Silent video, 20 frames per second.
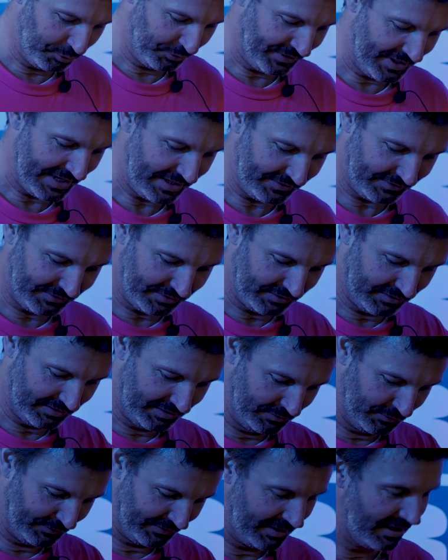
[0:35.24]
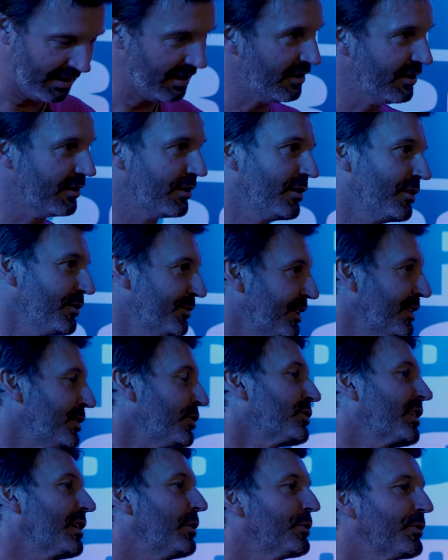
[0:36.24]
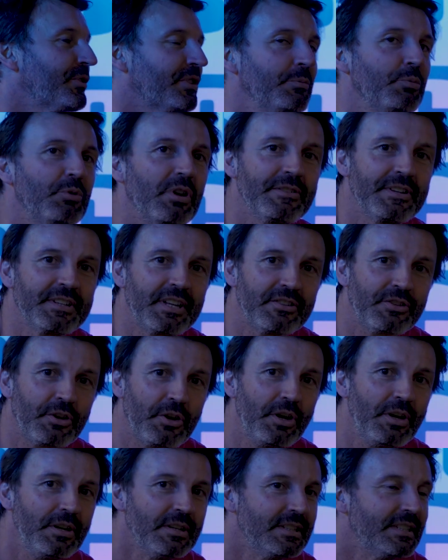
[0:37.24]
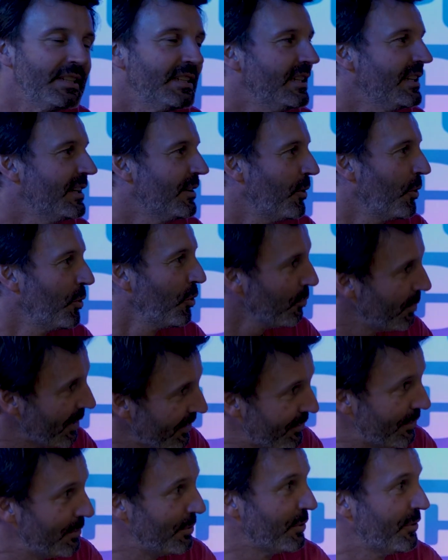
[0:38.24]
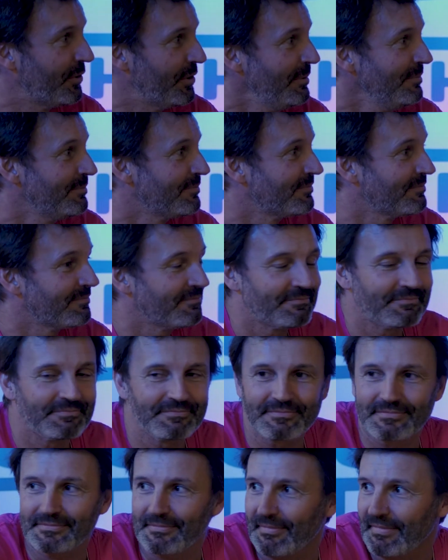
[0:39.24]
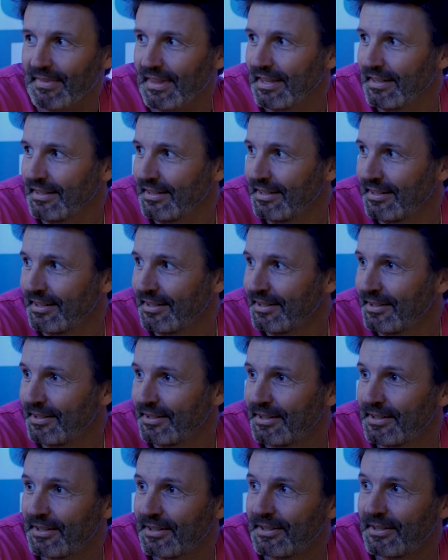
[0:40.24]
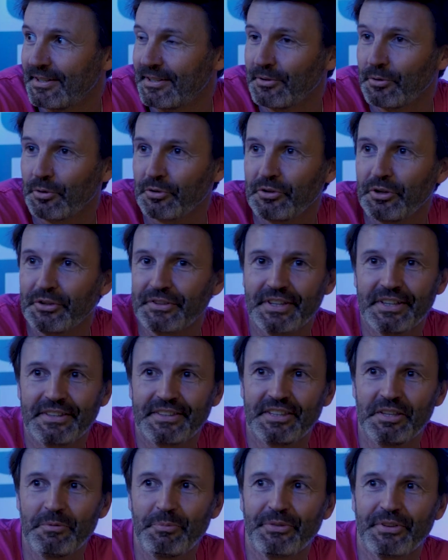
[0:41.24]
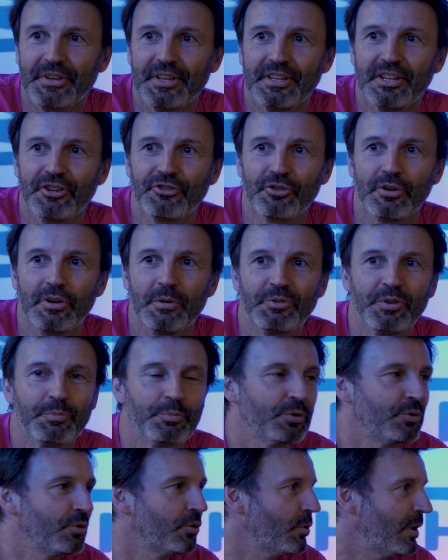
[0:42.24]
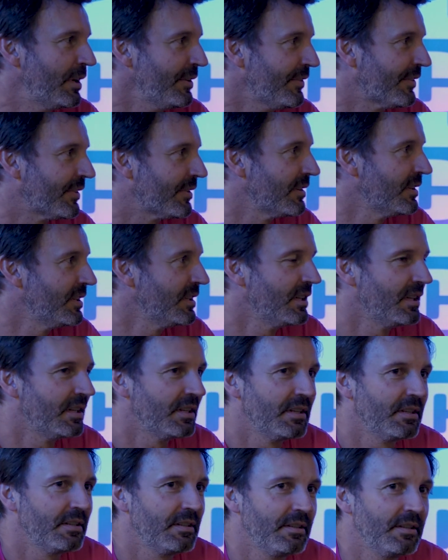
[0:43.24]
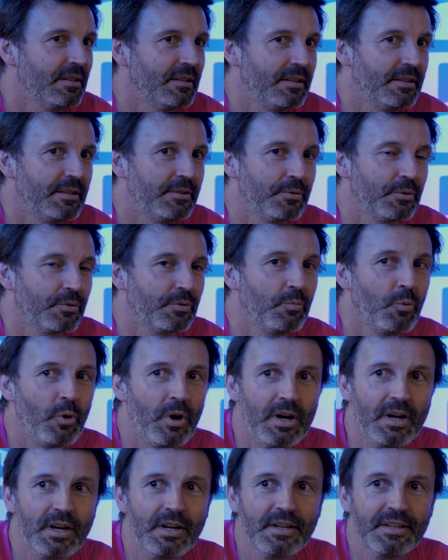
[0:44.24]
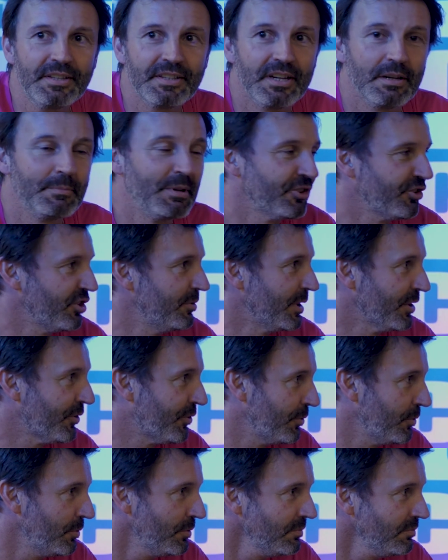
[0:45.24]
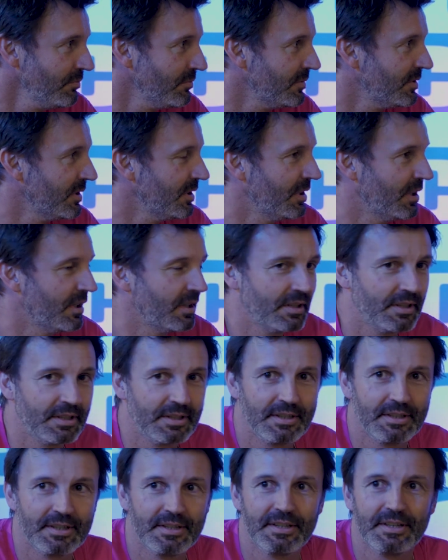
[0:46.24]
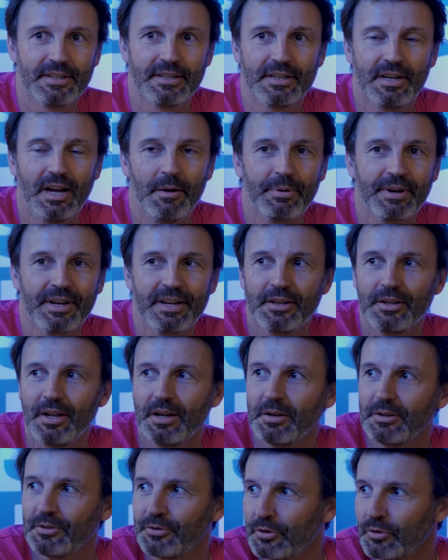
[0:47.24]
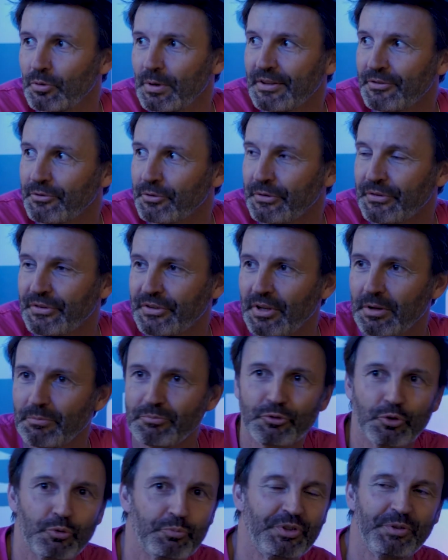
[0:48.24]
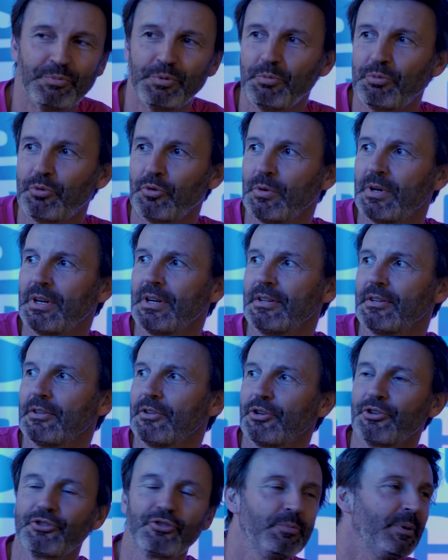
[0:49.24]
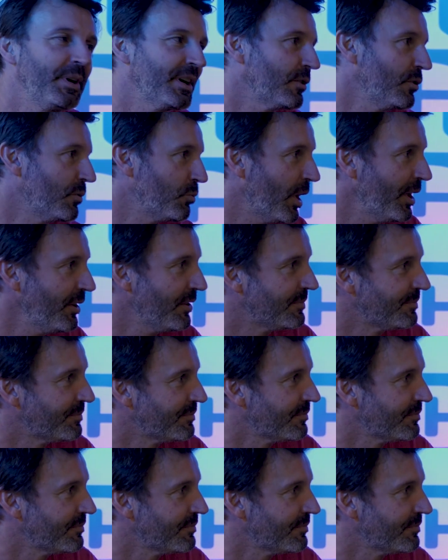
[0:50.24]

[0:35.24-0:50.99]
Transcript: Posiat, qui nous a fait notre carrosserie pour les 24 heures. On le remercie lui aussi. Euh, donc notre équipe, c'est des gens un petit peu de l'Ouest. Euh, donc moi, il y a Benjamin Sion. Euh, après, de l'Ouest aussi, un tout petit peu plus loin, Jean-Marie Lemoine,